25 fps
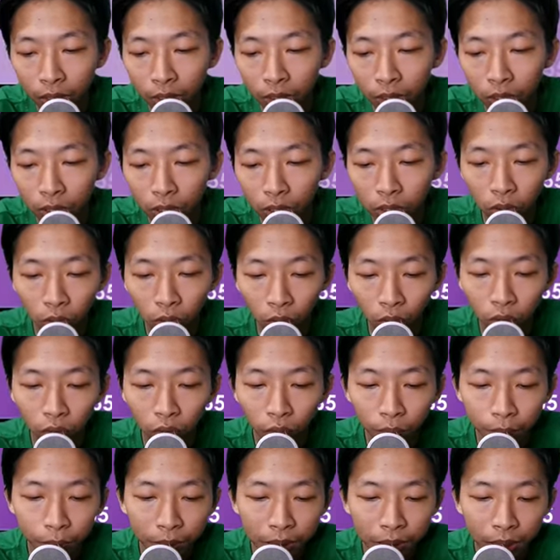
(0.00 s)
ke
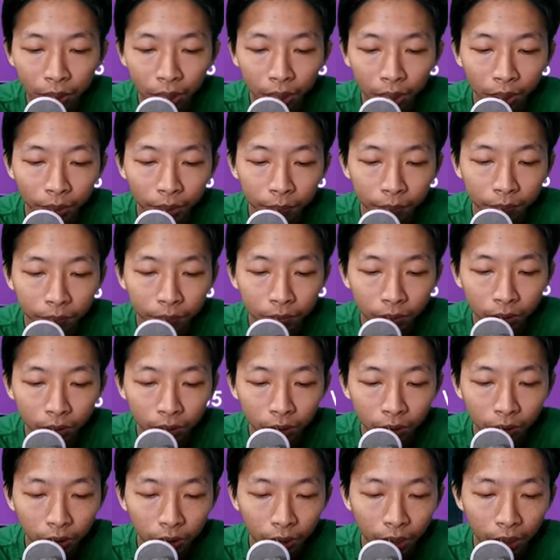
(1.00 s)
grotopia
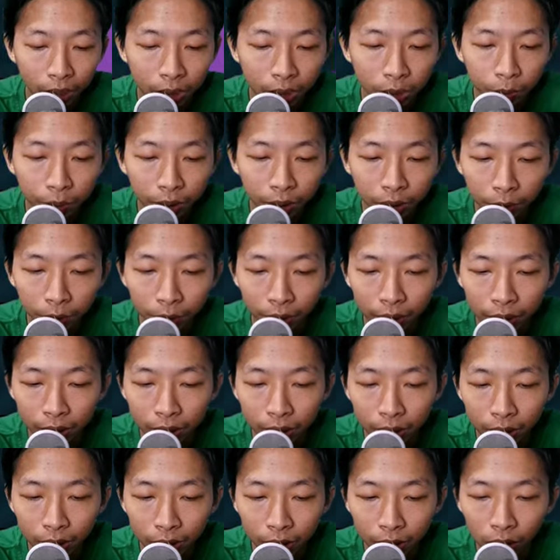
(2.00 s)
ya seperti
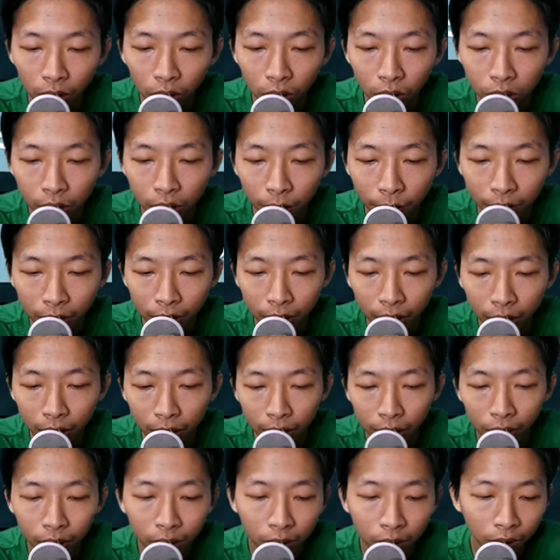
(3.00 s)
biasa kita nggak usah pakai
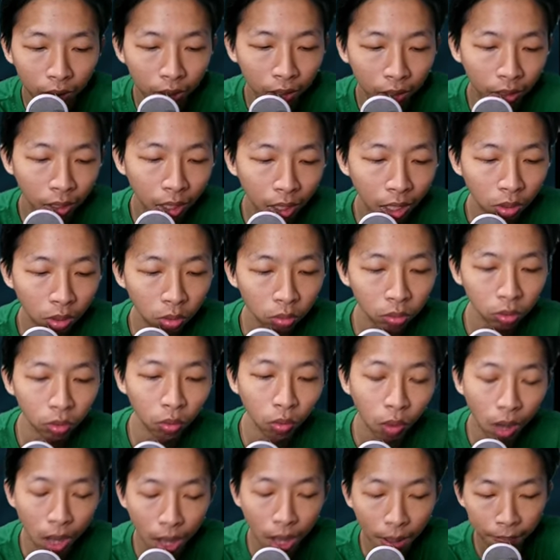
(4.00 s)
ini akun
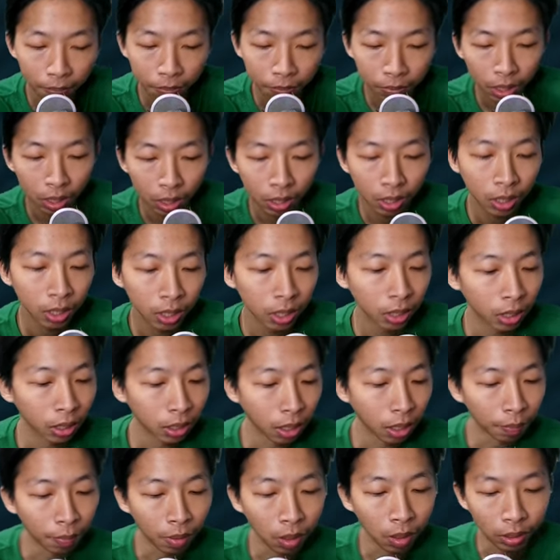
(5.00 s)
gua
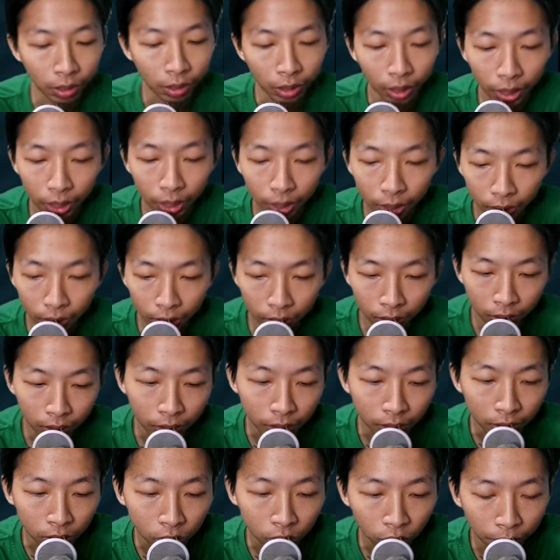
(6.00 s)
kita pakai uh,
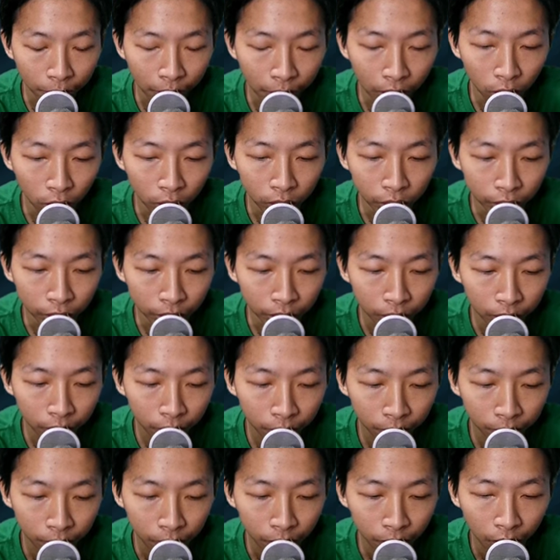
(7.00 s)
kita coba
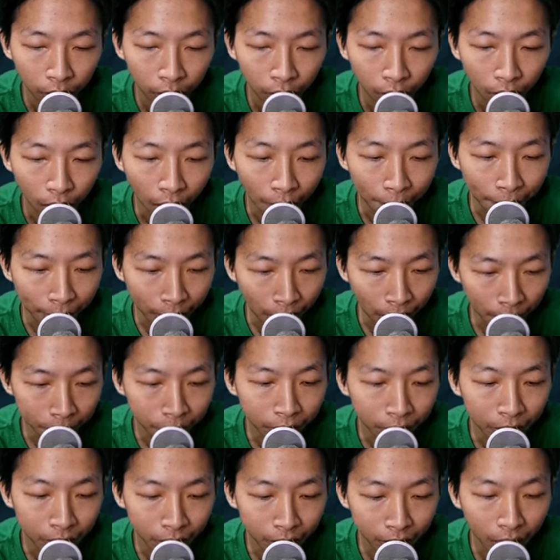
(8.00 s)
login apakah
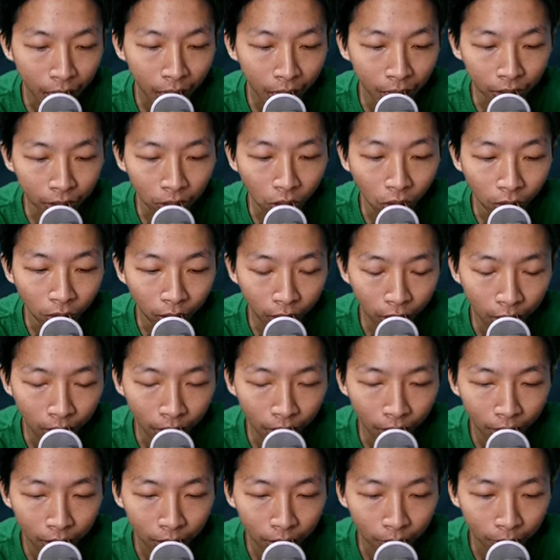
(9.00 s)
bisa atau
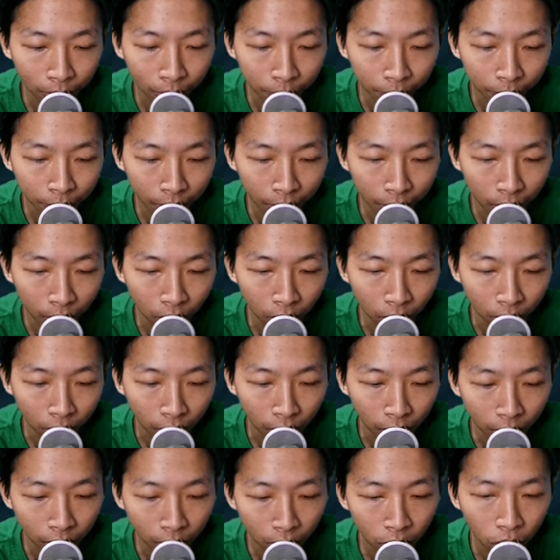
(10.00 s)
enggak ya teman-teman ya
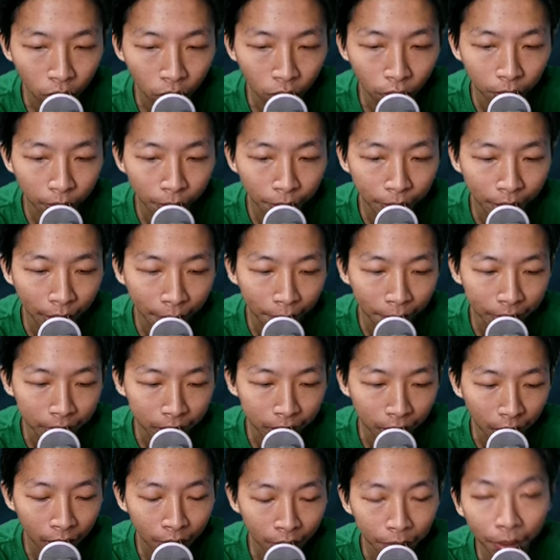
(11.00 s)
oke ini tunggu beberapa
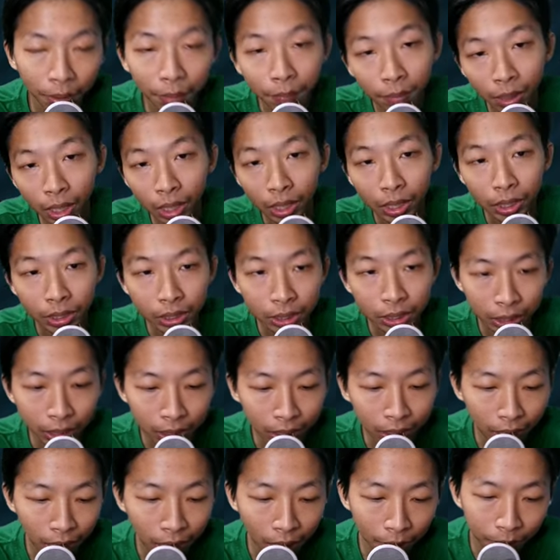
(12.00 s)
saat memang agak
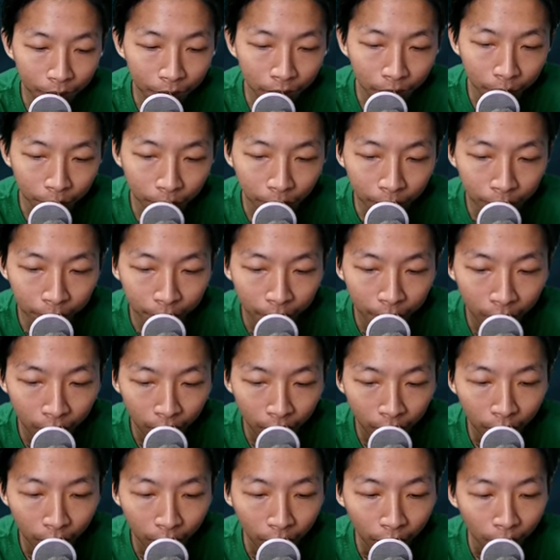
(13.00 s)
sedikit lama teman-teman
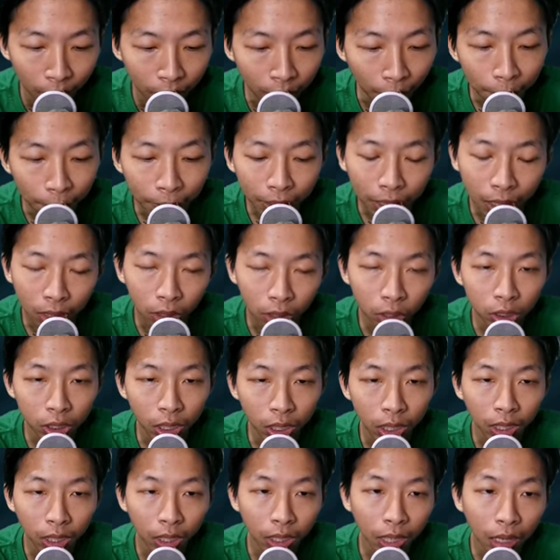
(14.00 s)
tapi kalau
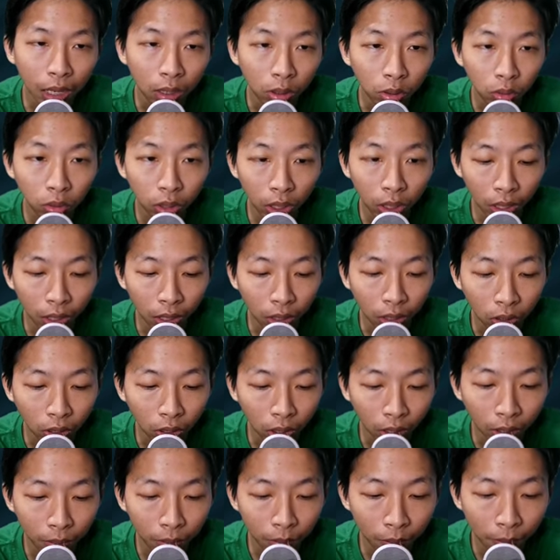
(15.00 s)
saran aku ya kalau
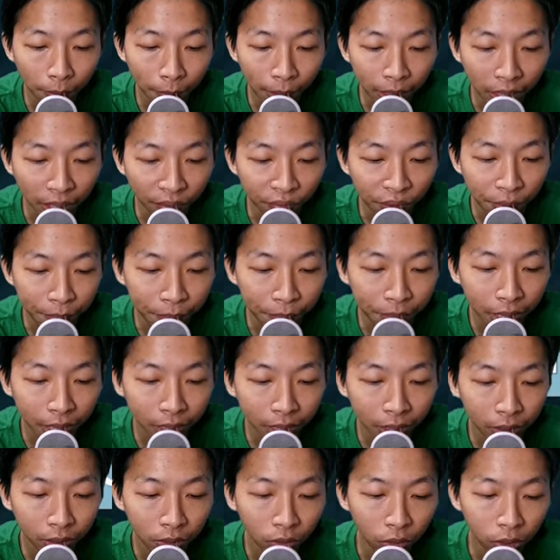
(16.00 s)
kalian mau pakai
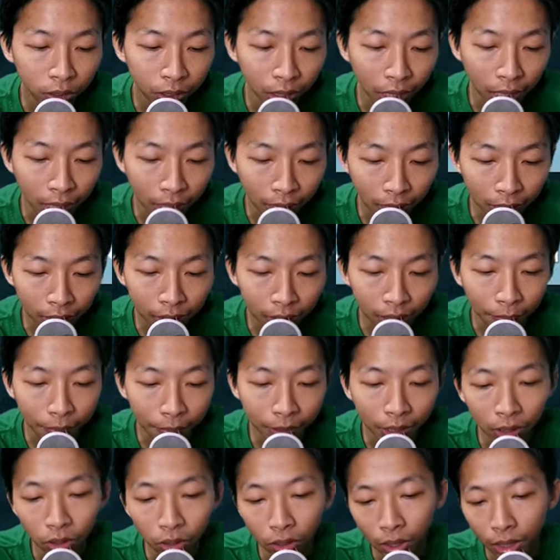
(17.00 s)
VPN itu silakan
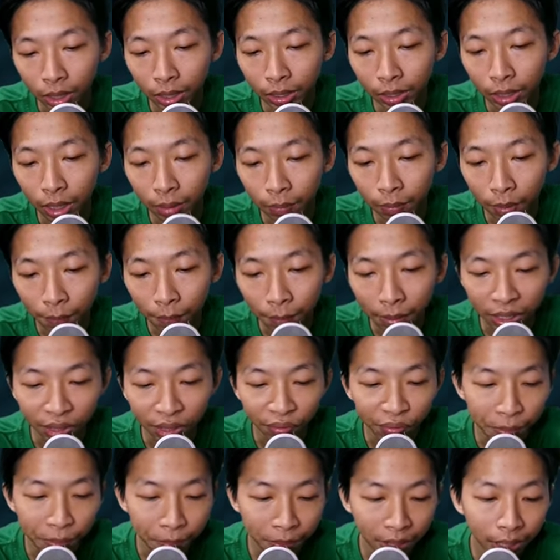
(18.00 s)
tapi kalau kalian nggak mau pakai
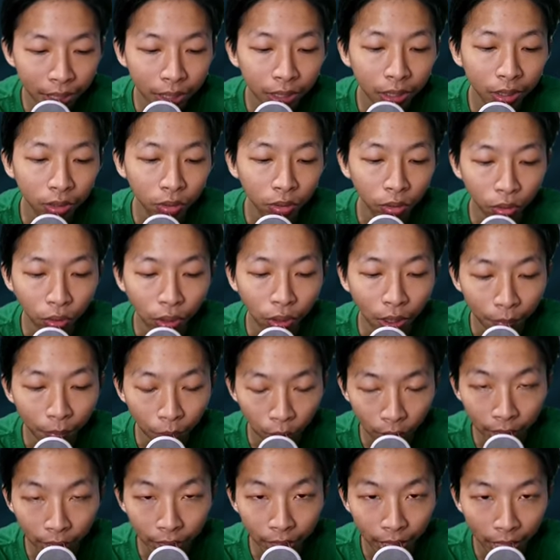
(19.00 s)
VPN itu juga
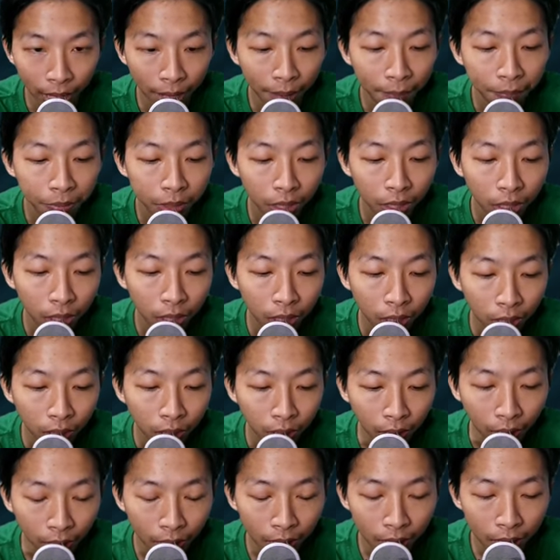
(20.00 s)
boleh ya
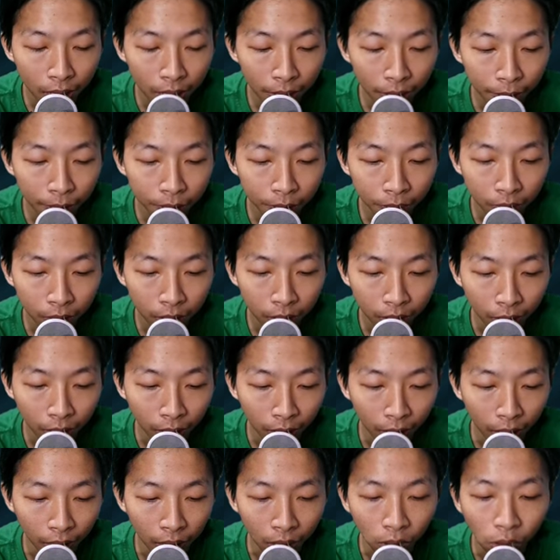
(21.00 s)
karena
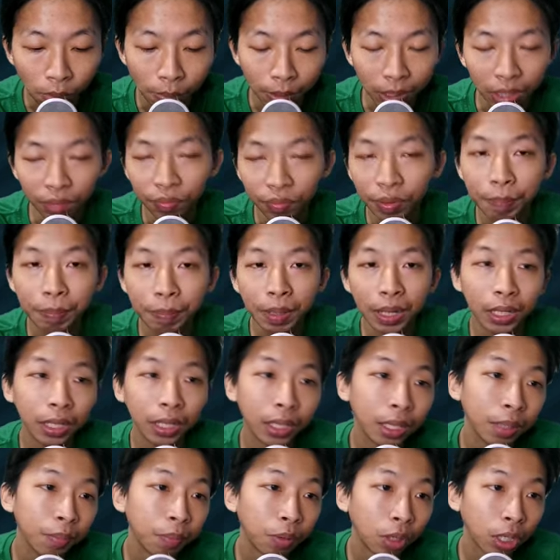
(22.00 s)
ya aku pakai VPN
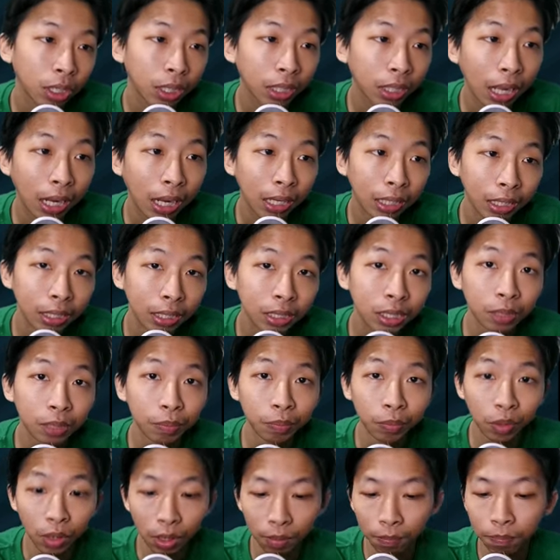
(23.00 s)
ini buat kalian
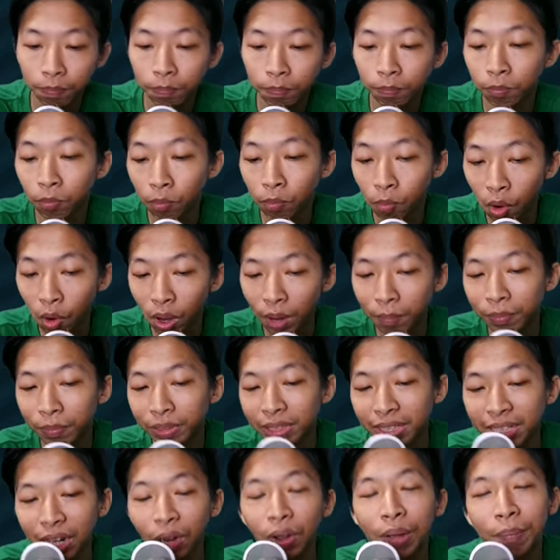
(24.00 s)
semua buat
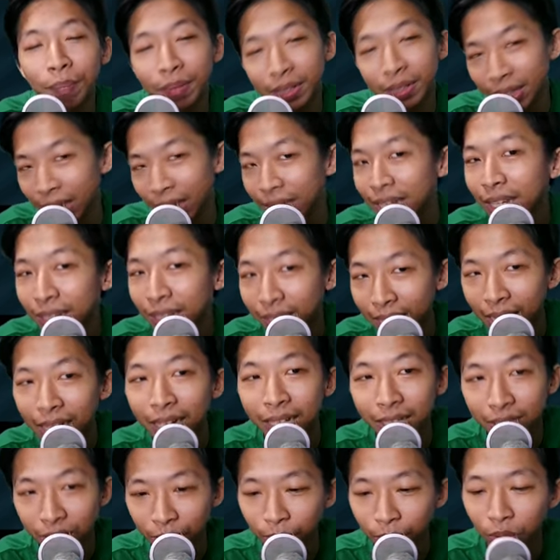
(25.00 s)
menjawab pertanyaan
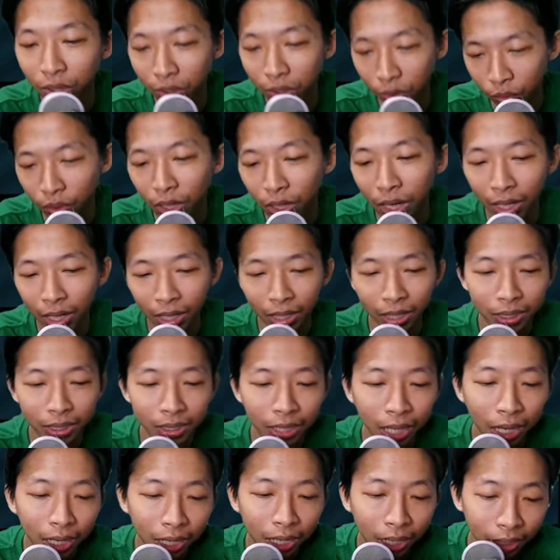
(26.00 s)
kalian semua juga lah ya
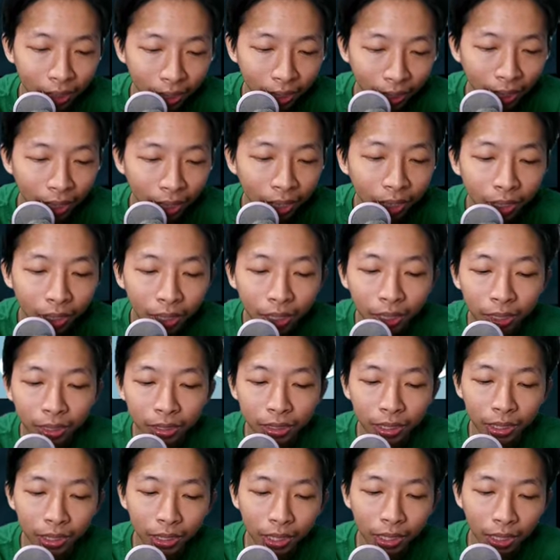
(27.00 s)
sekaliannya ya
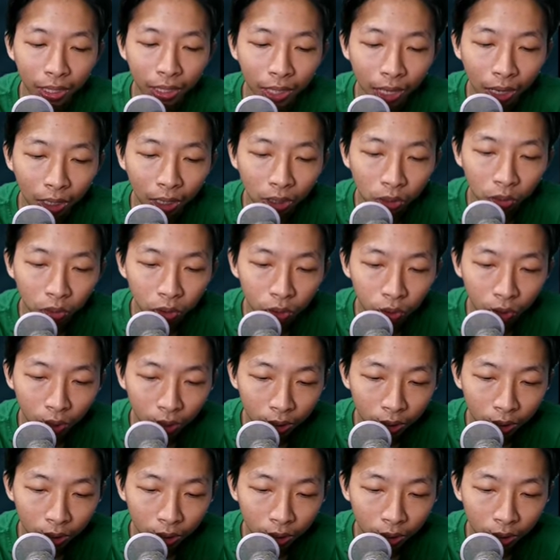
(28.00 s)
jadi karena aku juga